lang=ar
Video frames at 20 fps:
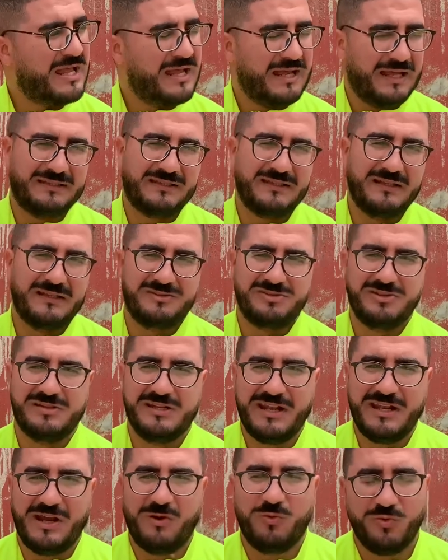حتى جينا
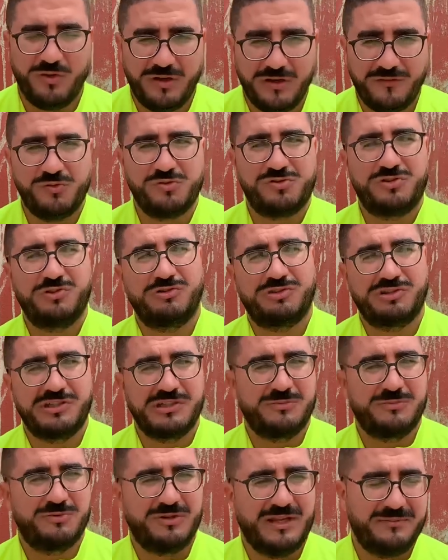نعولوا على فلوس
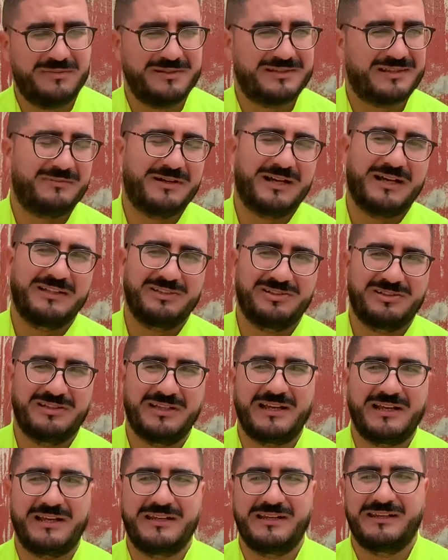يوتيوب واللعيبات راه ما غاديش
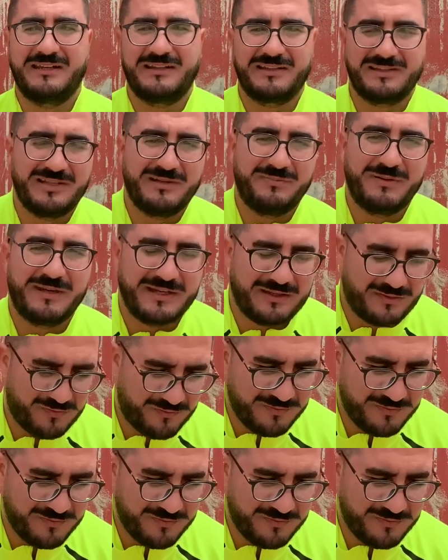تدخل لينا داكشي اللي باغينه